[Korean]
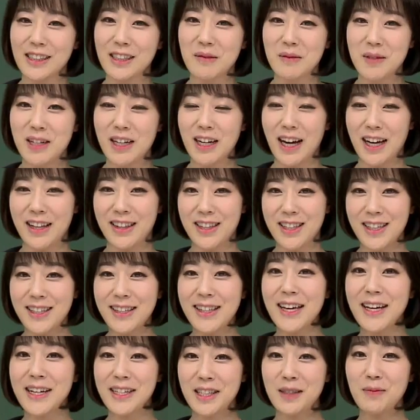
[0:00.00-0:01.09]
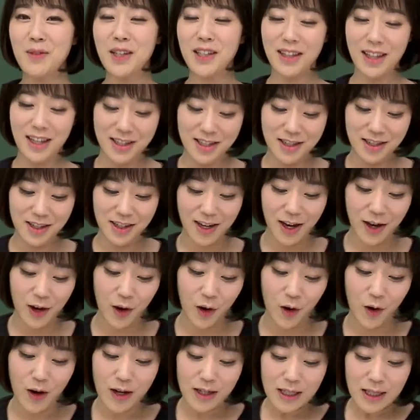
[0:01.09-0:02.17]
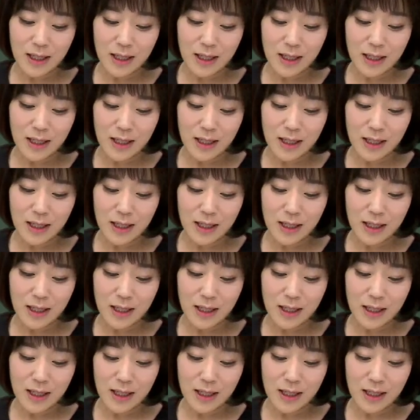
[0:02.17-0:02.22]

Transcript: 의미를 갖는 심리 테스트래요.